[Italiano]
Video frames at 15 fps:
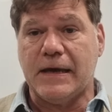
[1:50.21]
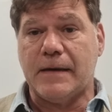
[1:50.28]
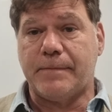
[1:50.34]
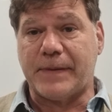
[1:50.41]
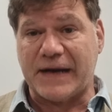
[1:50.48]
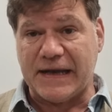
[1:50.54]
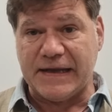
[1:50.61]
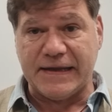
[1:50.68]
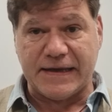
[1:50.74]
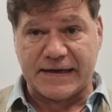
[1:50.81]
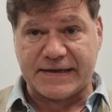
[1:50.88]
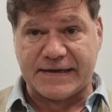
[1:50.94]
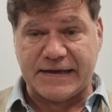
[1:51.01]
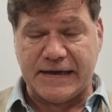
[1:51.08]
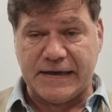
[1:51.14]

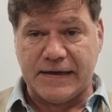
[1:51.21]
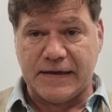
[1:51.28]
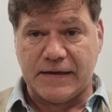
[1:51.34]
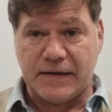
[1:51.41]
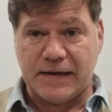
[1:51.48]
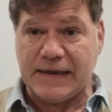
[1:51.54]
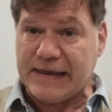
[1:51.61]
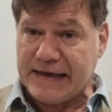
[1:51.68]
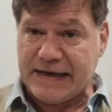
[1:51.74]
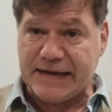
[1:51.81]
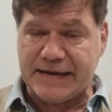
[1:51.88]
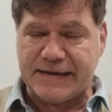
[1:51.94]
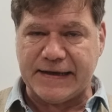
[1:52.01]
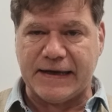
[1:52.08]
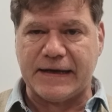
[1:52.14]
prendersi
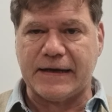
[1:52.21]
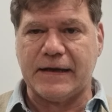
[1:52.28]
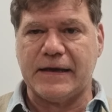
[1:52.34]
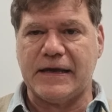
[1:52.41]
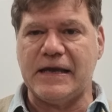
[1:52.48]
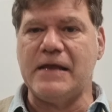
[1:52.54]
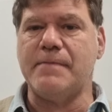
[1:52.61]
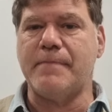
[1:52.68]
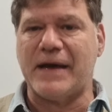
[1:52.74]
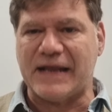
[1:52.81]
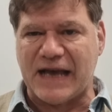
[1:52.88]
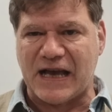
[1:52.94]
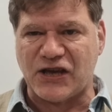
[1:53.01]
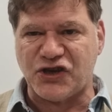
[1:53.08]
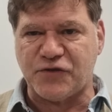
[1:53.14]
l'Inter, il
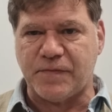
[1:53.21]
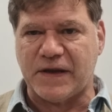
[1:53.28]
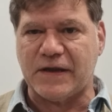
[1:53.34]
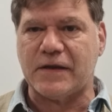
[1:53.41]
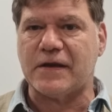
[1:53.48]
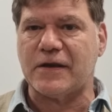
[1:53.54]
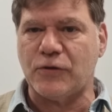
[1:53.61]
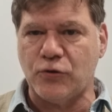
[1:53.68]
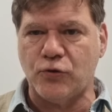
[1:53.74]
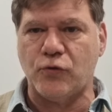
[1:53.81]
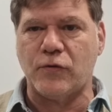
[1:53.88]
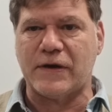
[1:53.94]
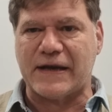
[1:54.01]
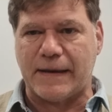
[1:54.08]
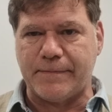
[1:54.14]
management
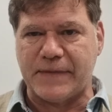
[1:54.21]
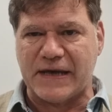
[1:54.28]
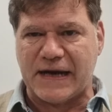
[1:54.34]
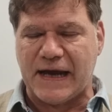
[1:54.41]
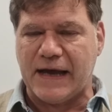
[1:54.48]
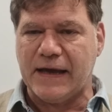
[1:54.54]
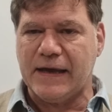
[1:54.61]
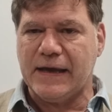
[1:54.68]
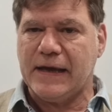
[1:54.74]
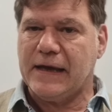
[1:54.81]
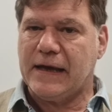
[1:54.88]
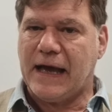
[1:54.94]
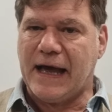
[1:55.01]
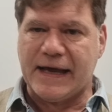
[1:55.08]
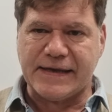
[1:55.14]
non cambierà.
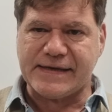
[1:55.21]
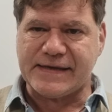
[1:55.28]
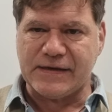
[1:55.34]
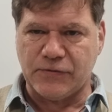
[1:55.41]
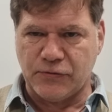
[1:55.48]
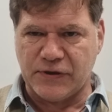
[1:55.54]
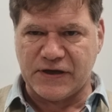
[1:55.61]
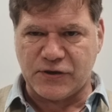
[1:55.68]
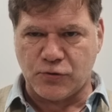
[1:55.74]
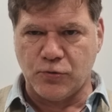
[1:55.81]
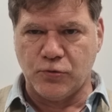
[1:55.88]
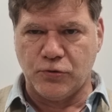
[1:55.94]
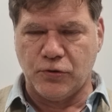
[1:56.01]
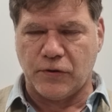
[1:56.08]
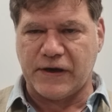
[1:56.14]
Anzi, non
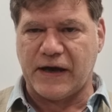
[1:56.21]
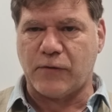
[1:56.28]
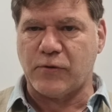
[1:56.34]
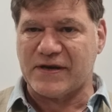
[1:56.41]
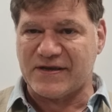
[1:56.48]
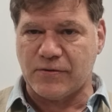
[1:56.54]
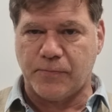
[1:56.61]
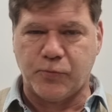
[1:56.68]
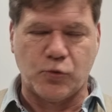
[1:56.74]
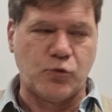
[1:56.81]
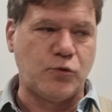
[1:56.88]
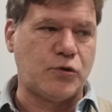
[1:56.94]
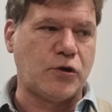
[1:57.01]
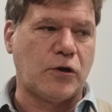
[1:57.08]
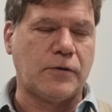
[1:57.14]
escludo che a questo
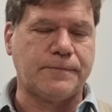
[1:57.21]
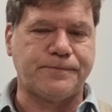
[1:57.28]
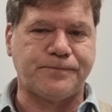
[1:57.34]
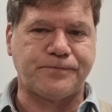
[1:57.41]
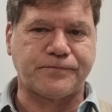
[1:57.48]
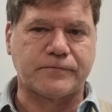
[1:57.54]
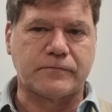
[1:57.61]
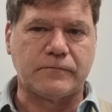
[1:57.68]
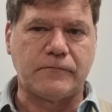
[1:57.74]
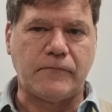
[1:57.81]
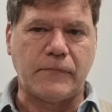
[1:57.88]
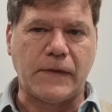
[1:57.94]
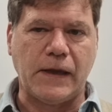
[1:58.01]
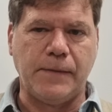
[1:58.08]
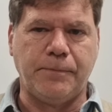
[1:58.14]
punto
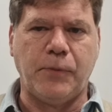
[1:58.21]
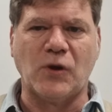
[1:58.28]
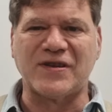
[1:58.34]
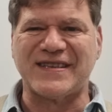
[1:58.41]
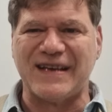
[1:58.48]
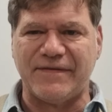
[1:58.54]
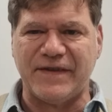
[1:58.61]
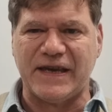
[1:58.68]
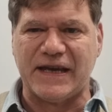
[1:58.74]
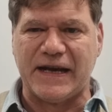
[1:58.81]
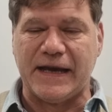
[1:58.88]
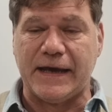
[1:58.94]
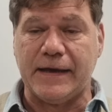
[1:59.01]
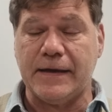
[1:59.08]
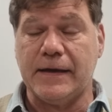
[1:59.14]
possa
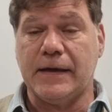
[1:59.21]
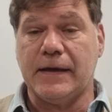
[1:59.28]
avere,